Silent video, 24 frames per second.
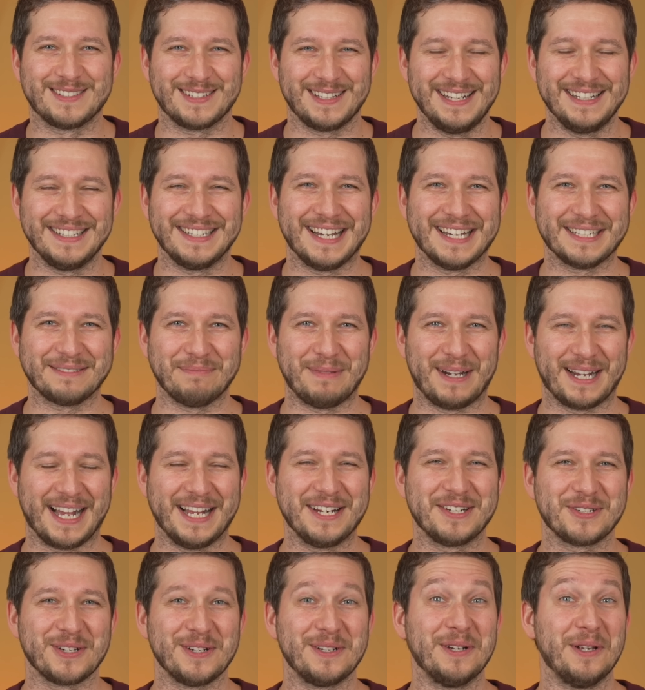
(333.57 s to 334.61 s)
Das klingt erstmal
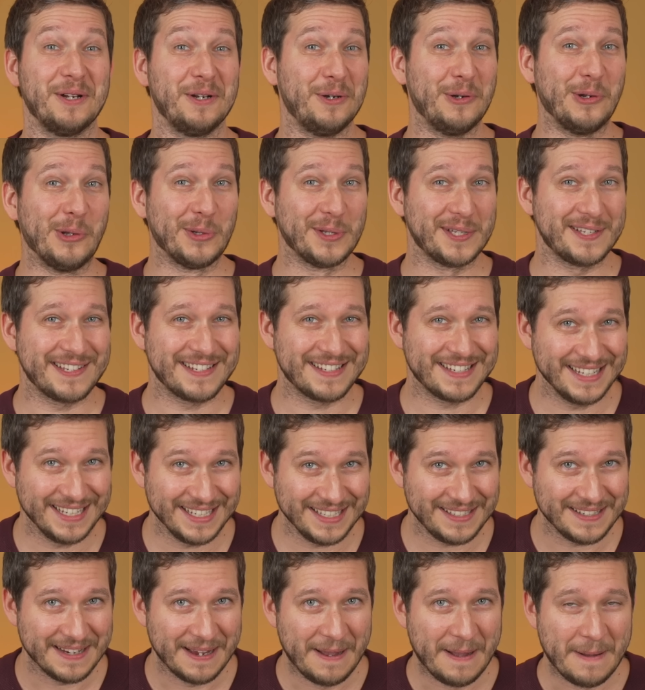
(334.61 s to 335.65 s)
ganz schön
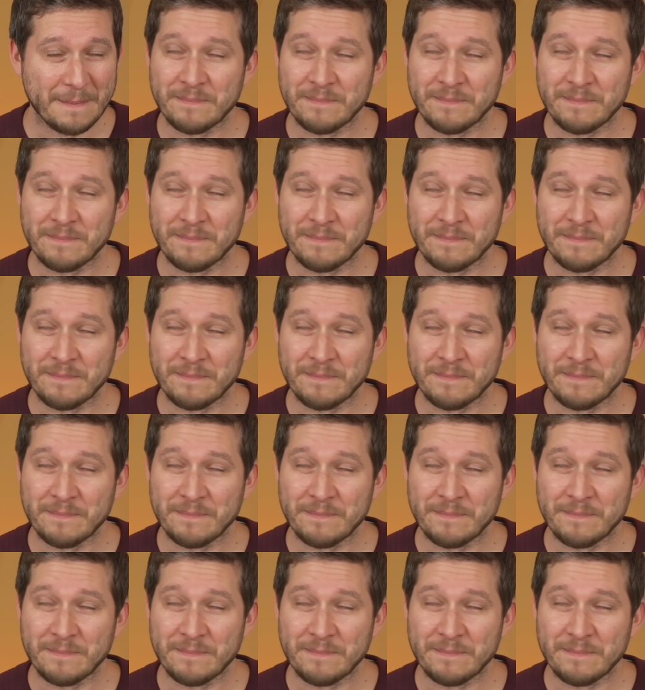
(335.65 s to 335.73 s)
lustig.